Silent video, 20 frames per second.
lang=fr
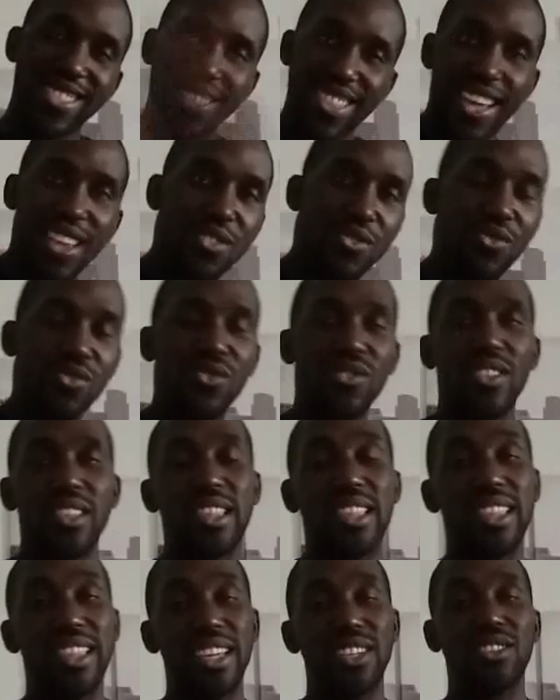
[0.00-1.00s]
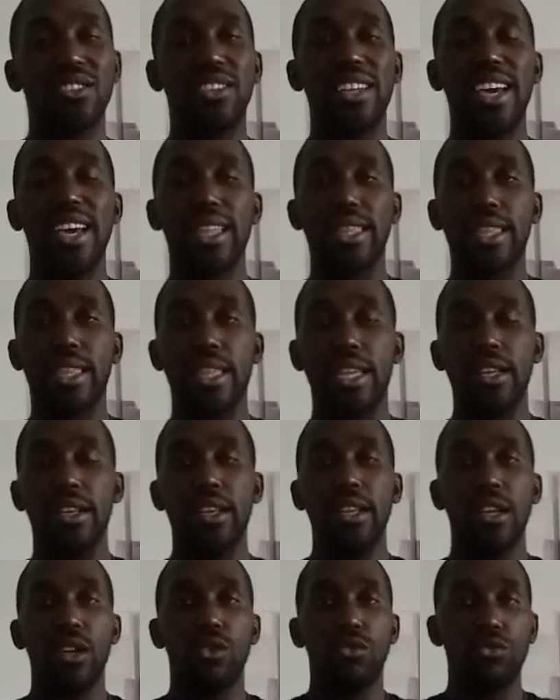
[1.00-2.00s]
Salut, c'est Jonas.
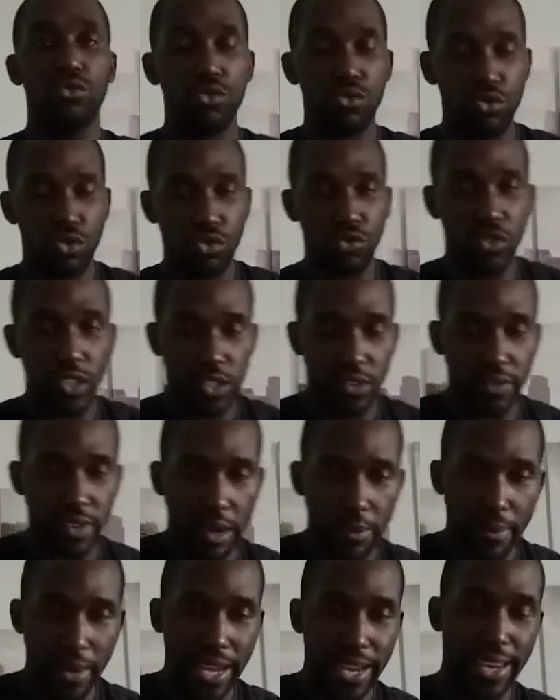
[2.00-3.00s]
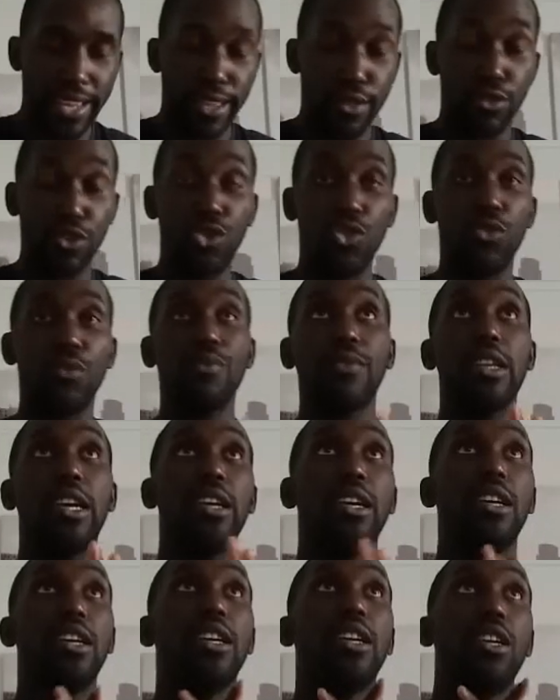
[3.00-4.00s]
Aujourd'hui, on va parler de
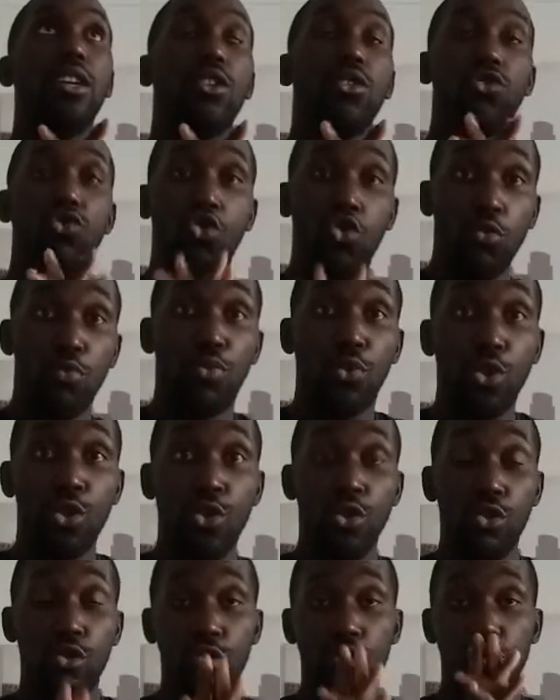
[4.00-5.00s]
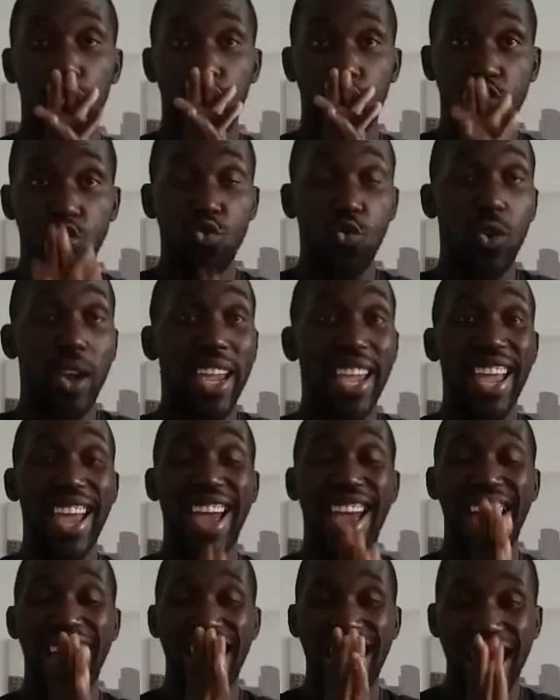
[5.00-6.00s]
tu peux jouer
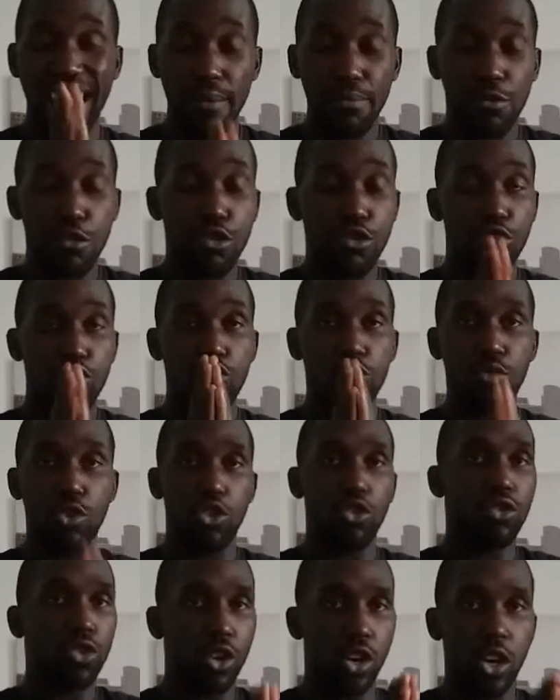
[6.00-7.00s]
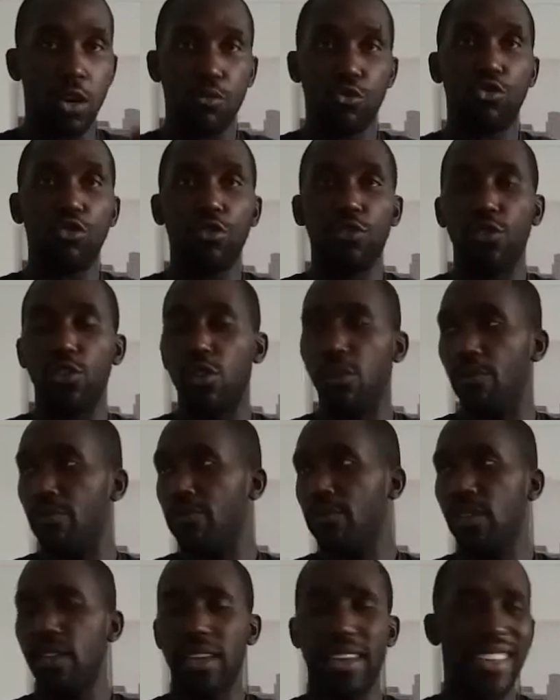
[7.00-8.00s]
absolument comme tu le veux.
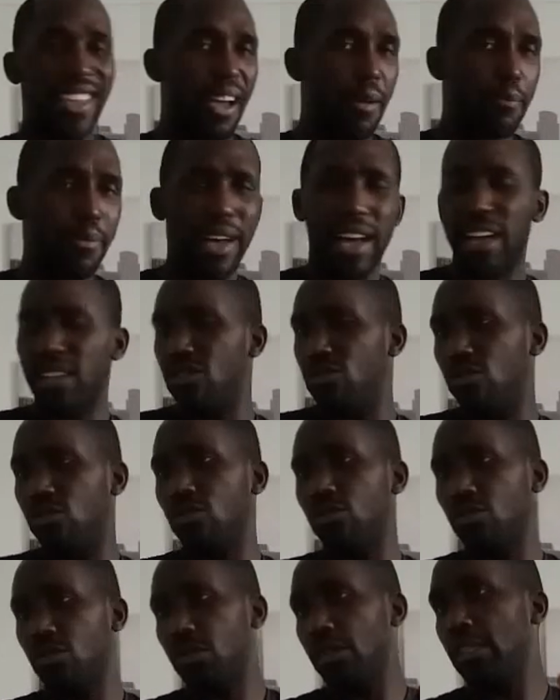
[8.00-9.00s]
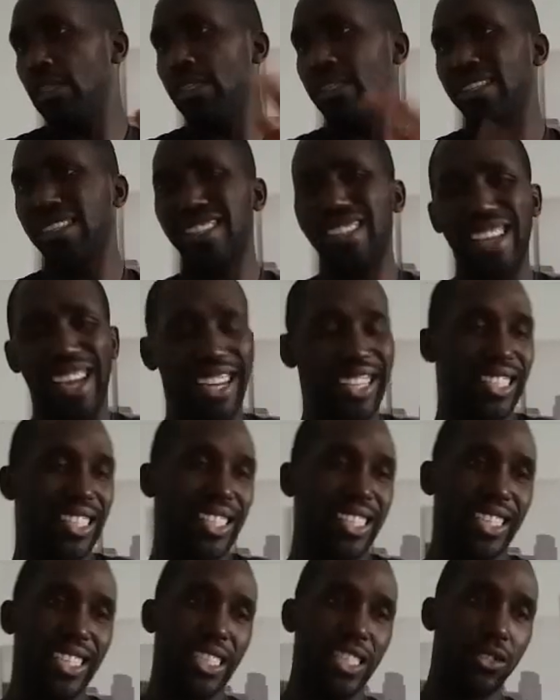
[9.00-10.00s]
Il n'y a pas de
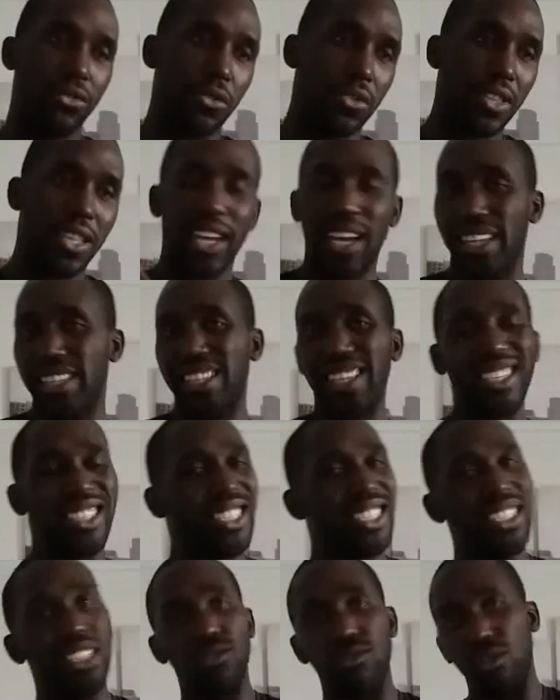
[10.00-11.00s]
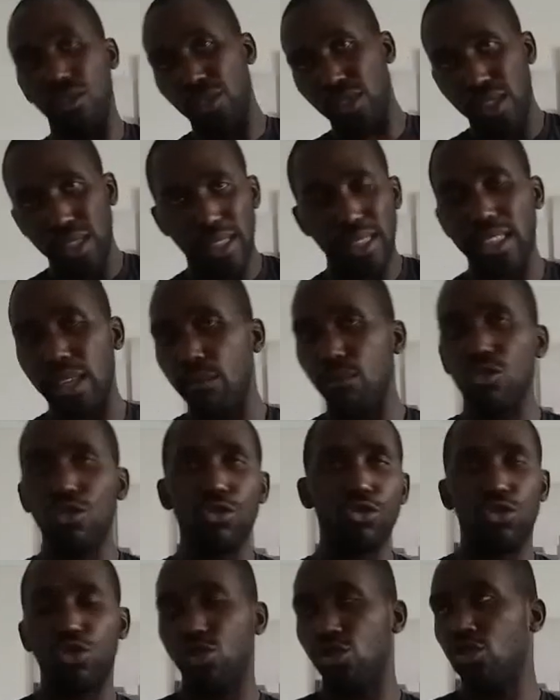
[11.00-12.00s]
tactique, de stratégie, de système
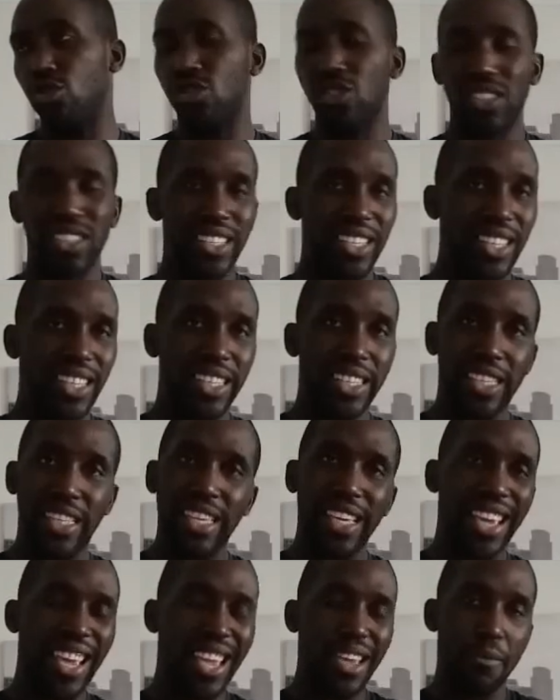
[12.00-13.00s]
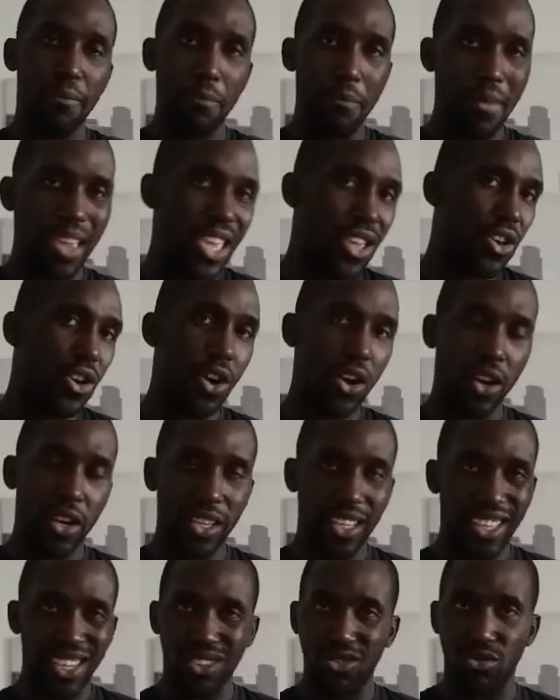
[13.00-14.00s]
de jeu qui est
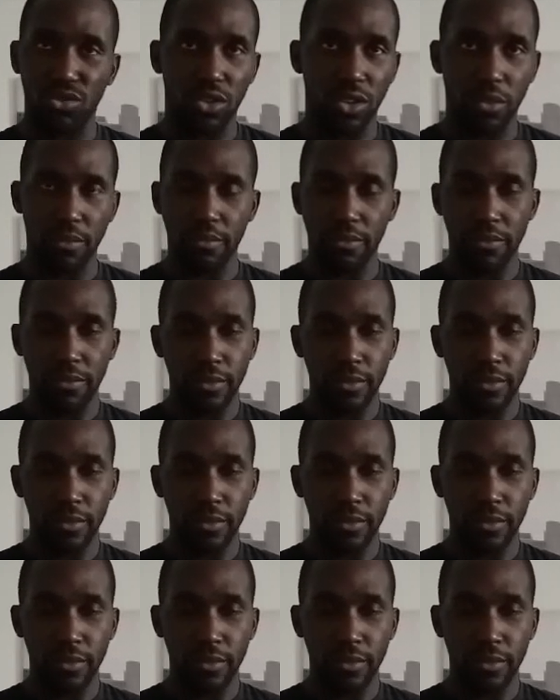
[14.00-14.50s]
meilleur qu'un autre.